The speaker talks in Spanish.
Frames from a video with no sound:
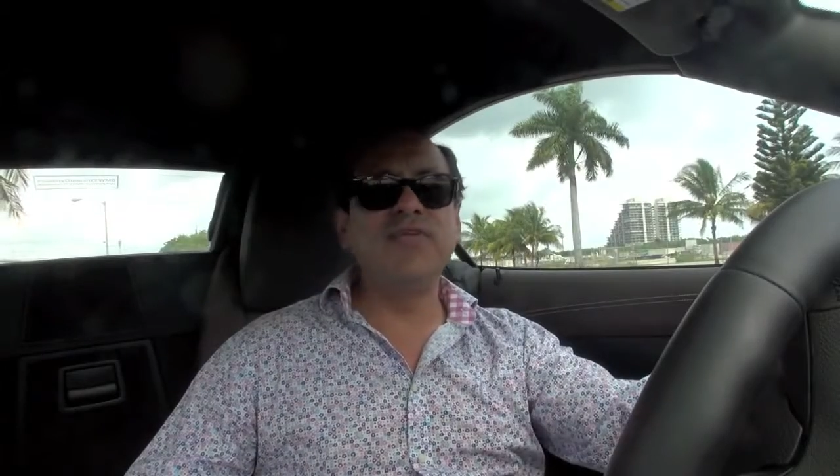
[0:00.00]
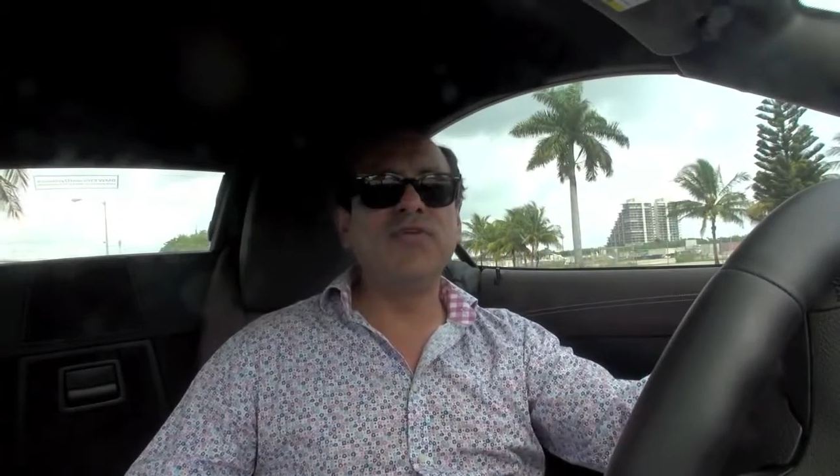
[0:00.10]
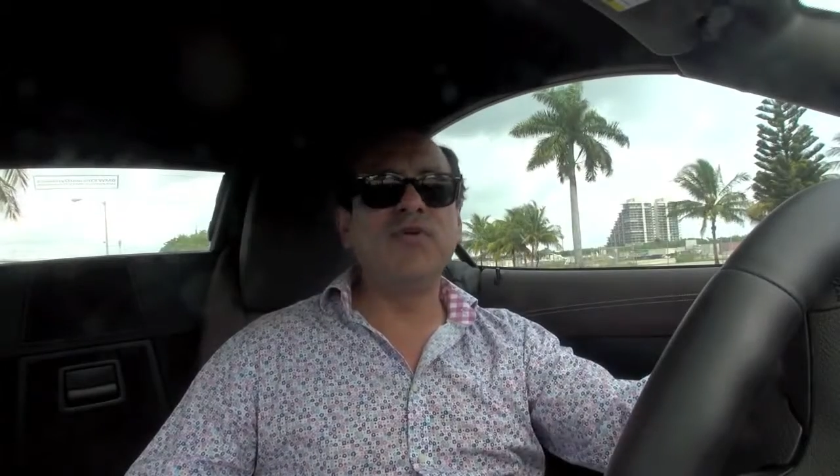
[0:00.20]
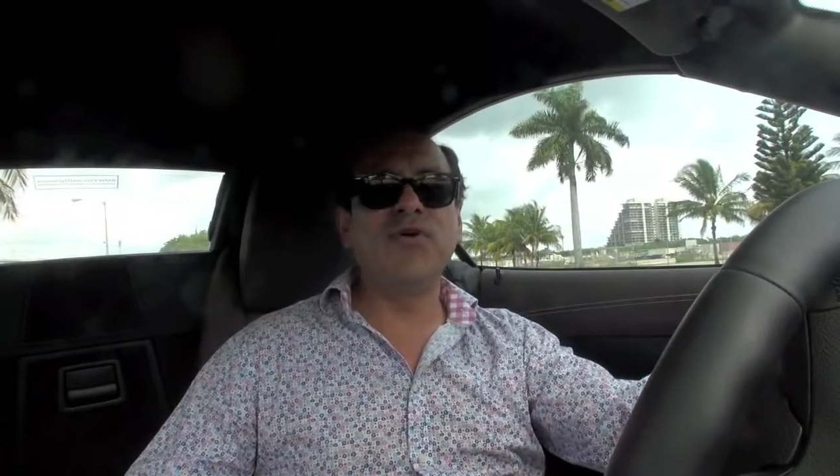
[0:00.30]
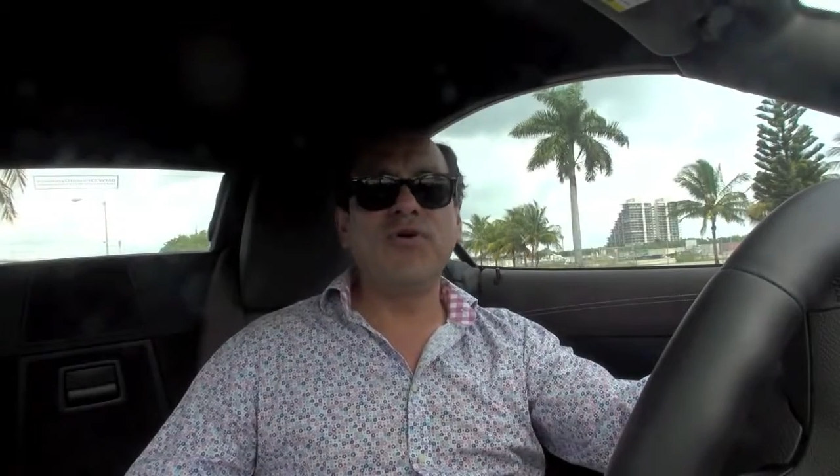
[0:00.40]

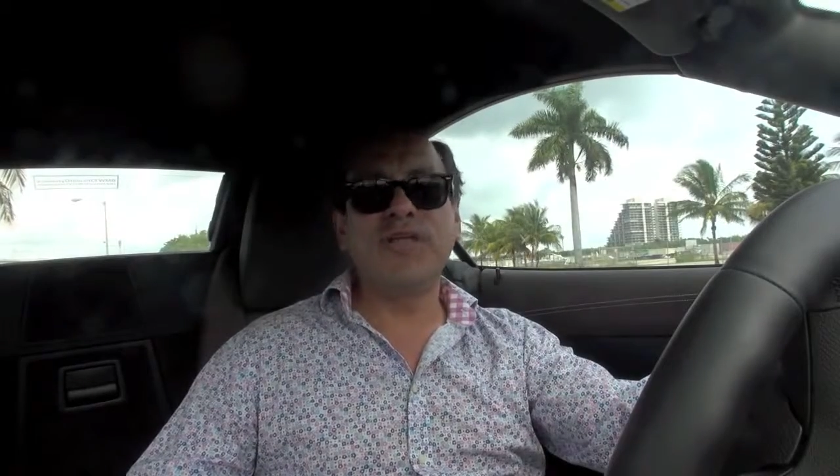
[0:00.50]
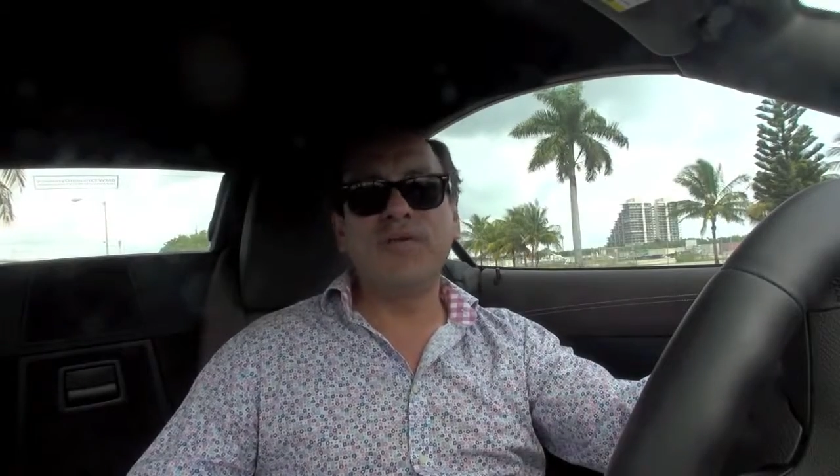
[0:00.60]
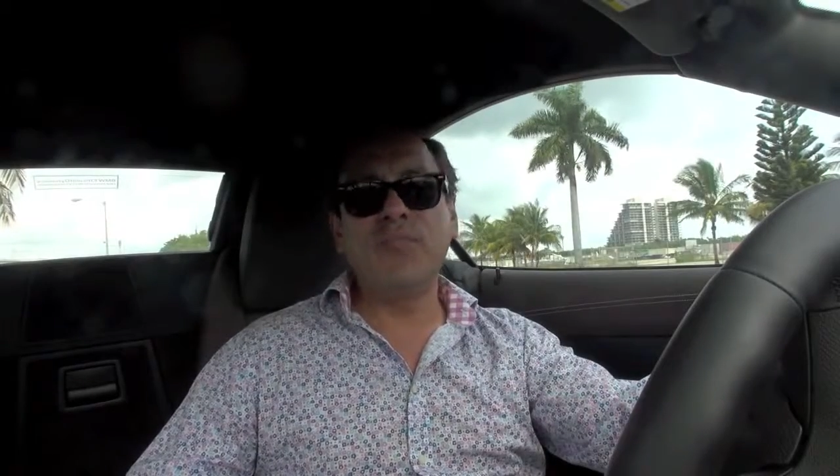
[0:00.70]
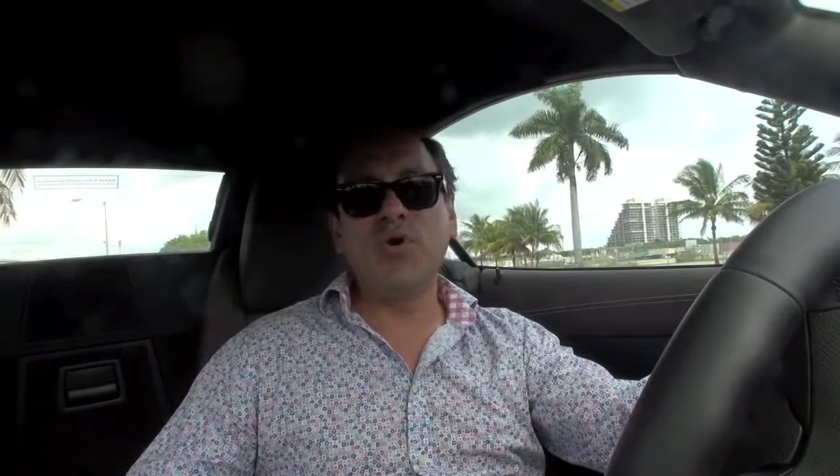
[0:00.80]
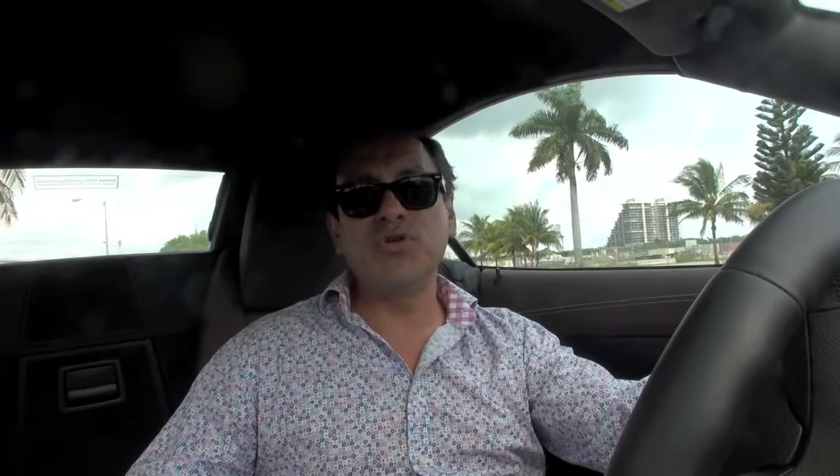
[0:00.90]
New York,
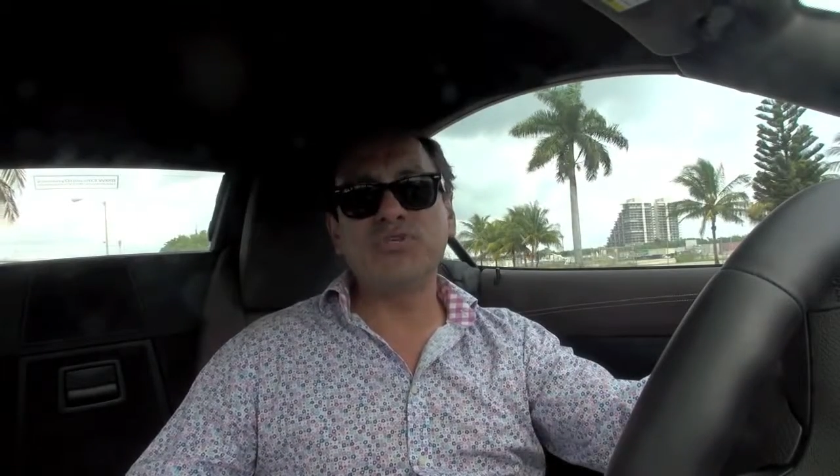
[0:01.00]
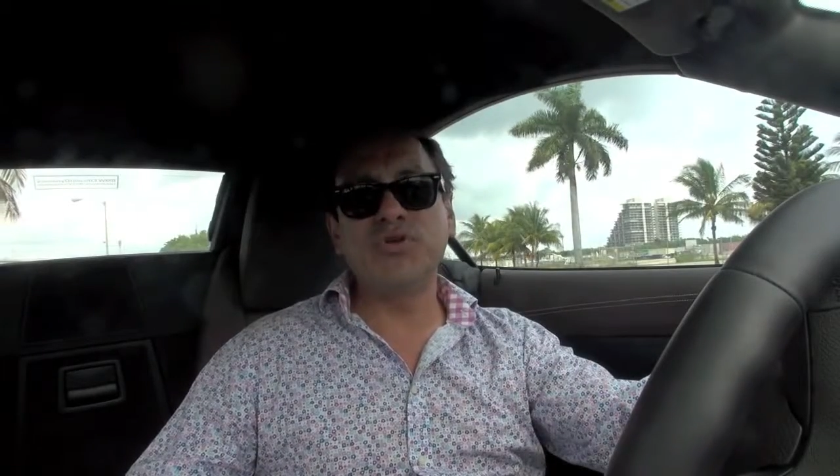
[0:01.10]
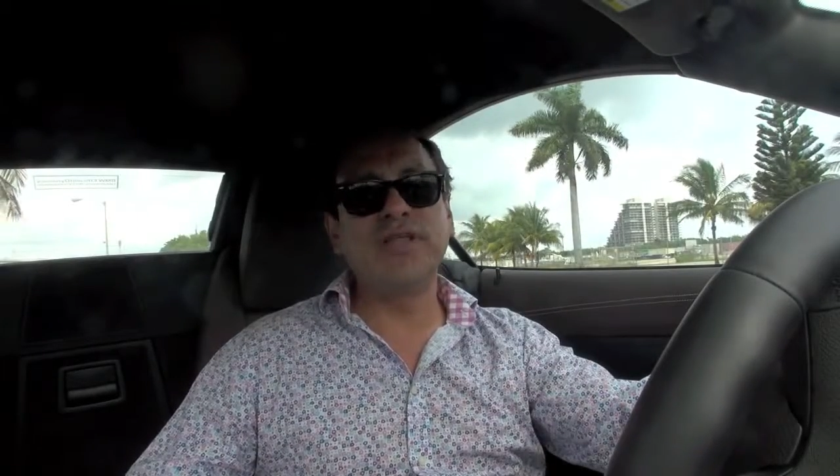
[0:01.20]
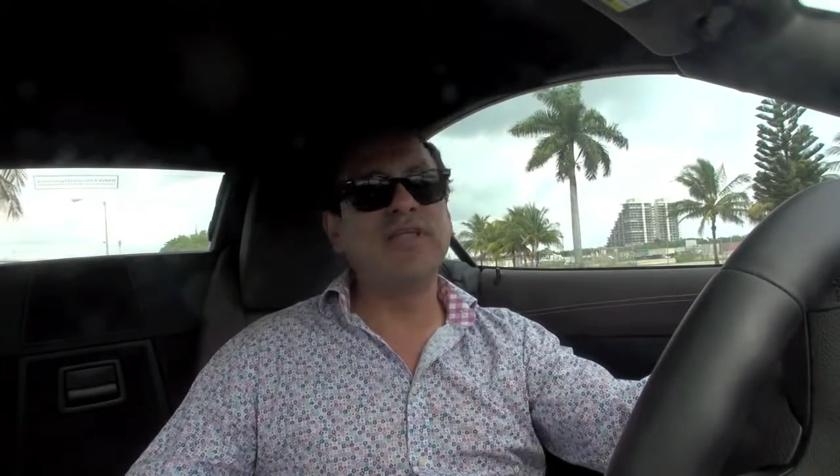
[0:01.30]
en Boston,